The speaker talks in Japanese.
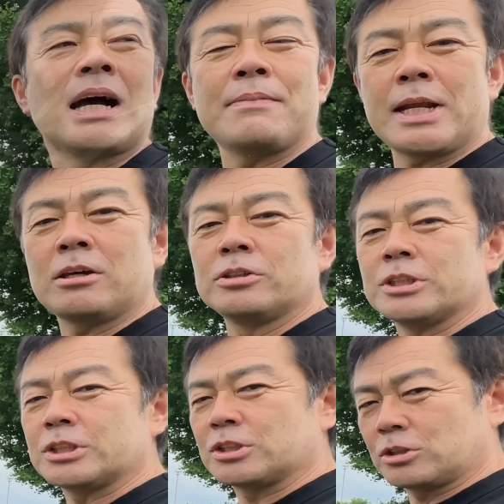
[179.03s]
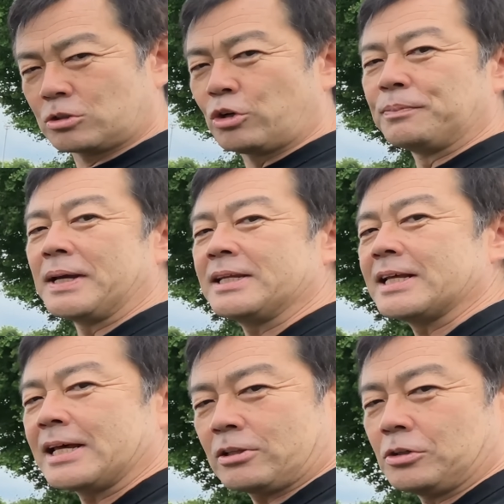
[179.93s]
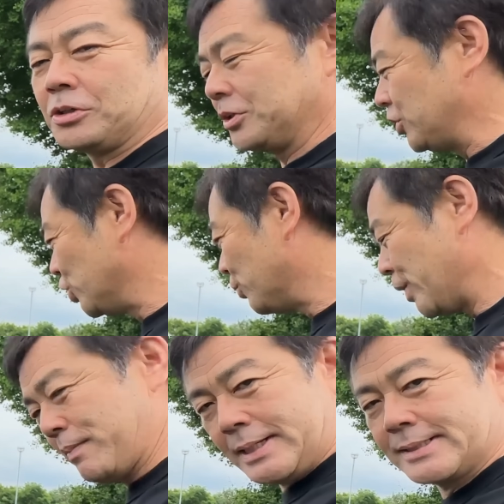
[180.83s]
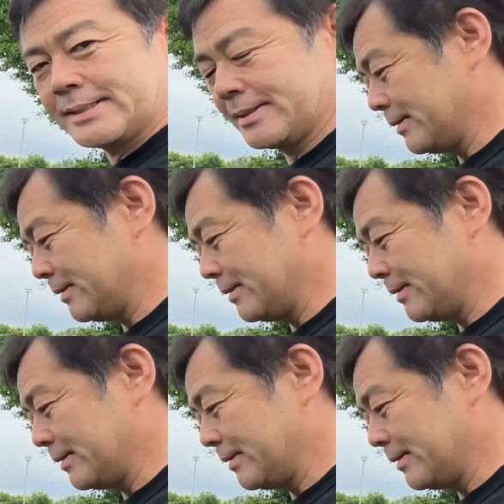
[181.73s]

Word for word: カメラ表示すっごい便利だなというふうに思います。